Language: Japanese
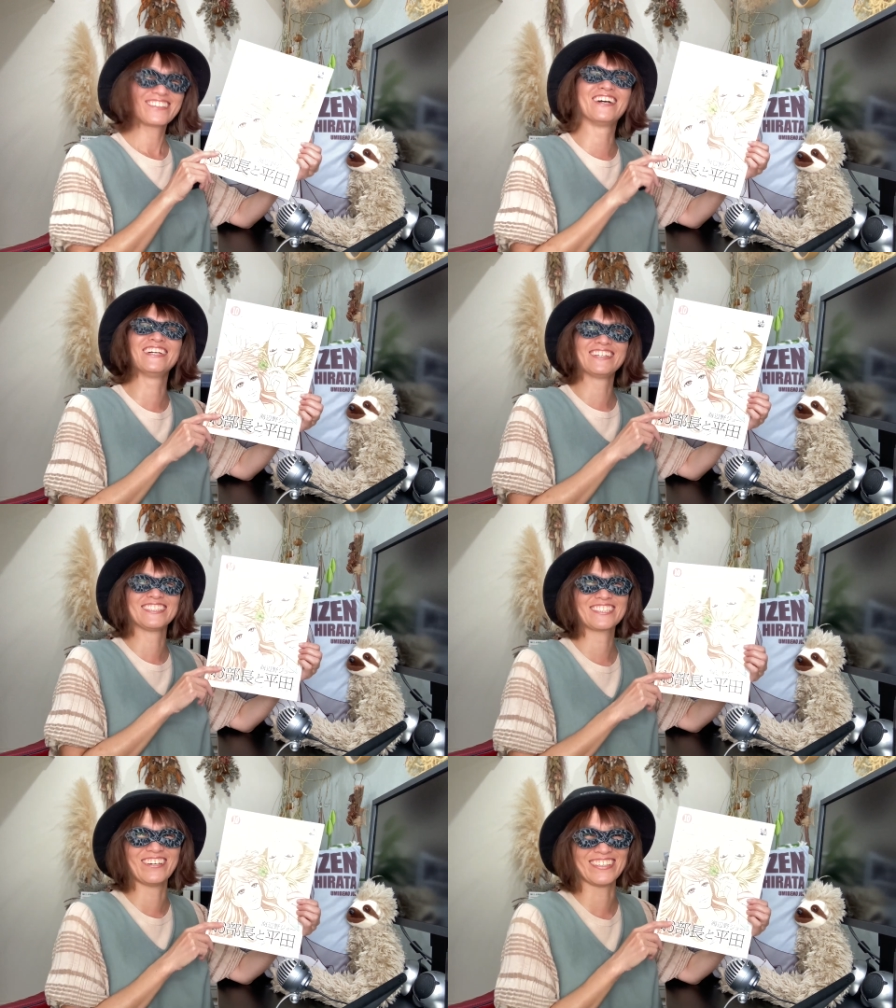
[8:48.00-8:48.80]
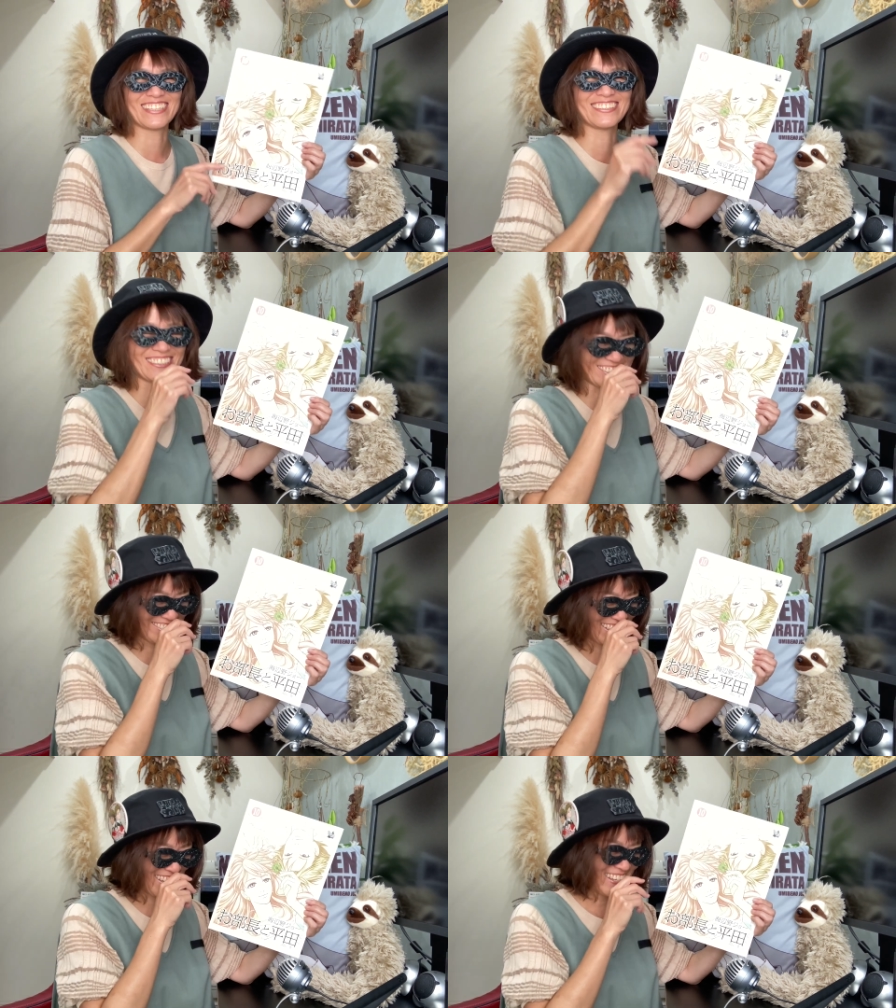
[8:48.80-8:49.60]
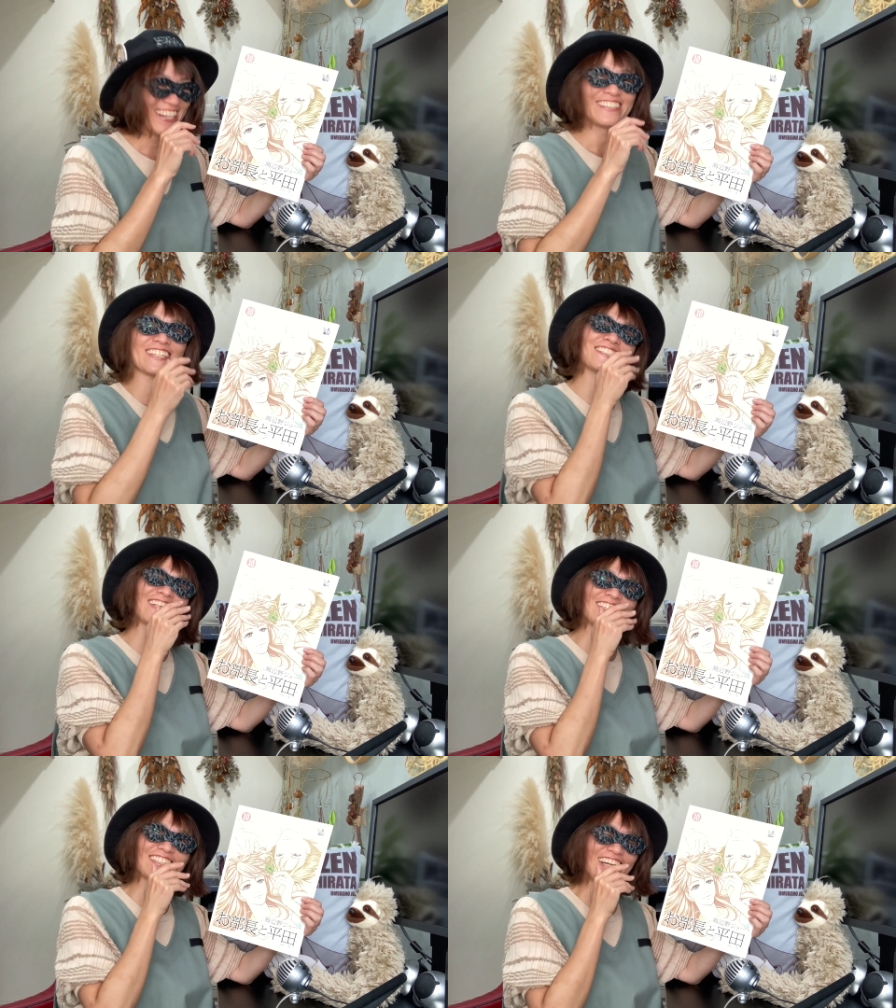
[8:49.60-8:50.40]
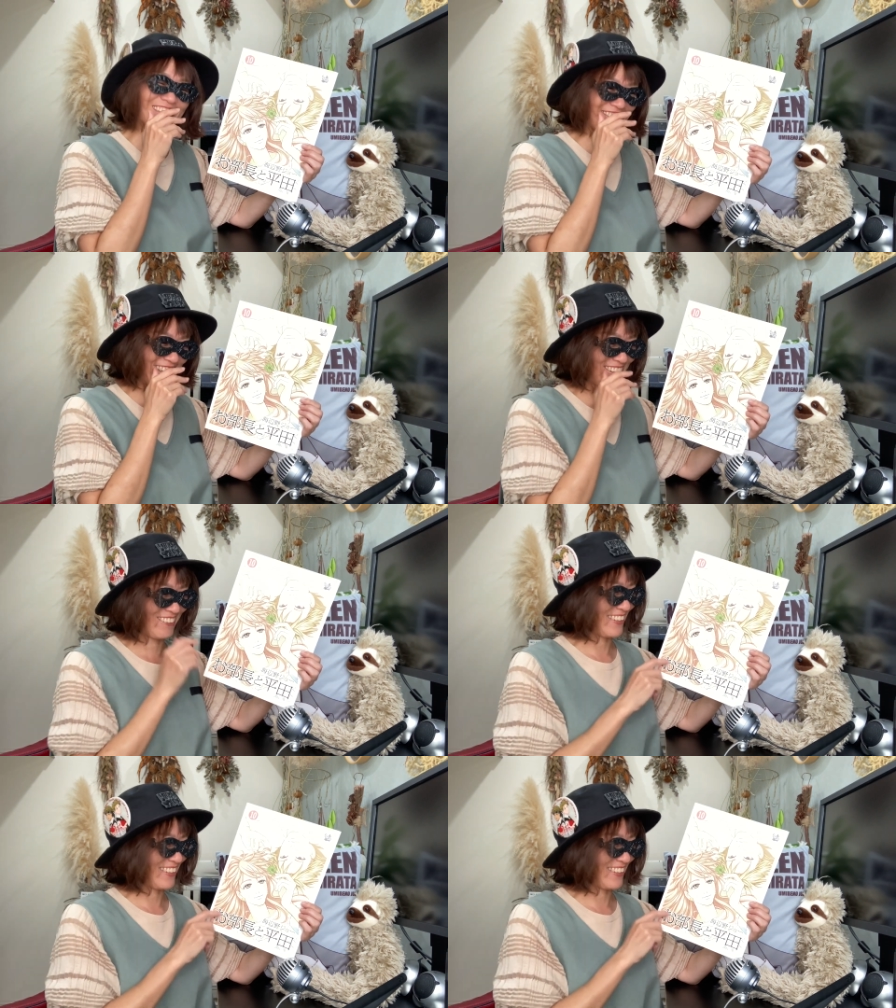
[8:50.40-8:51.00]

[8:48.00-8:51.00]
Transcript: れはすごいなんですよね。確かにね、あのね、こ